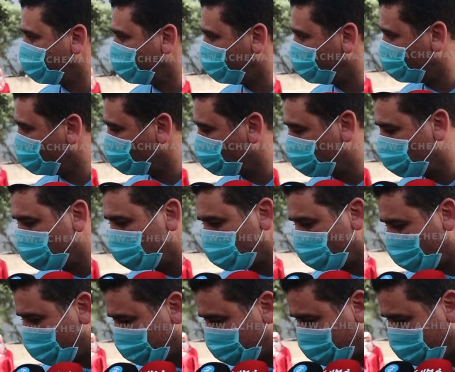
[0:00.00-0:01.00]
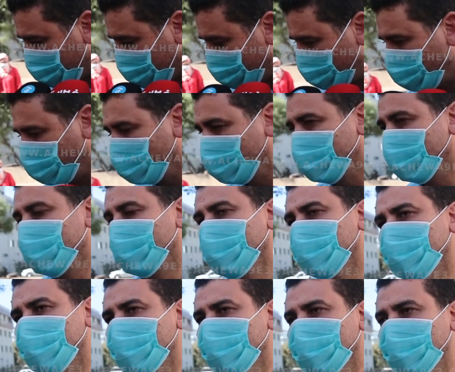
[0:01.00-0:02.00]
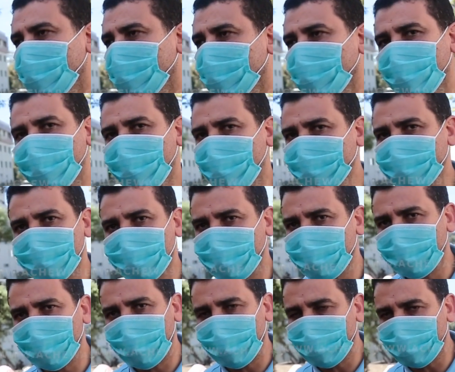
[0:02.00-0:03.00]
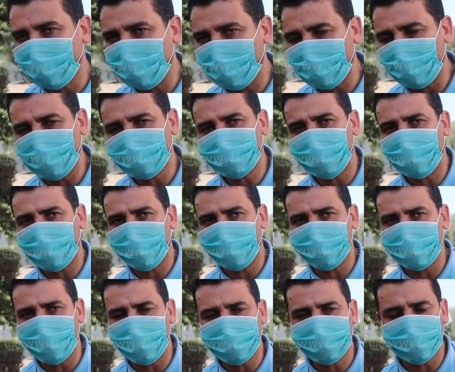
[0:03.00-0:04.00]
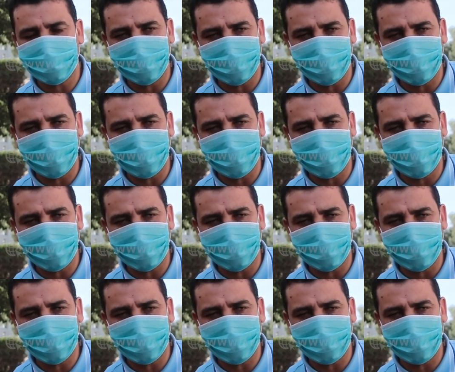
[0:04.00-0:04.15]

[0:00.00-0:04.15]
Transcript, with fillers: كلامه واضحا آه، لم تكن له هناك لا تناقضات